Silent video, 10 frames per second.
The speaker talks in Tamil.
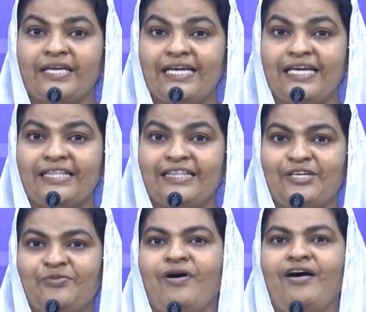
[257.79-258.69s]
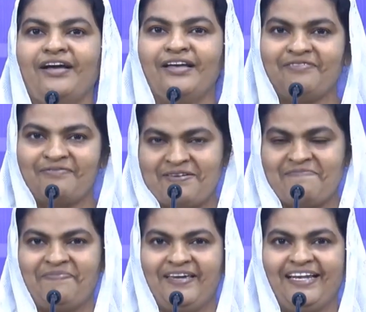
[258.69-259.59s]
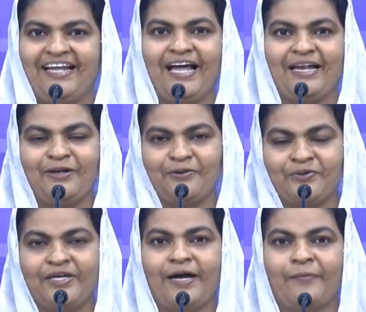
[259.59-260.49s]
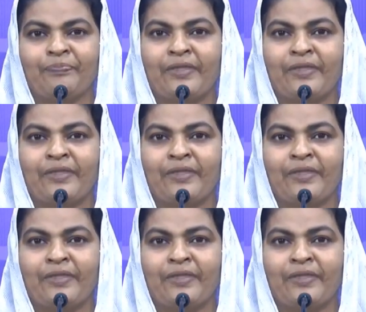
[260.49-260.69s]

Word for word: கீர்த்தியுமாக வைப்பேன் ஹாலெல்லூயா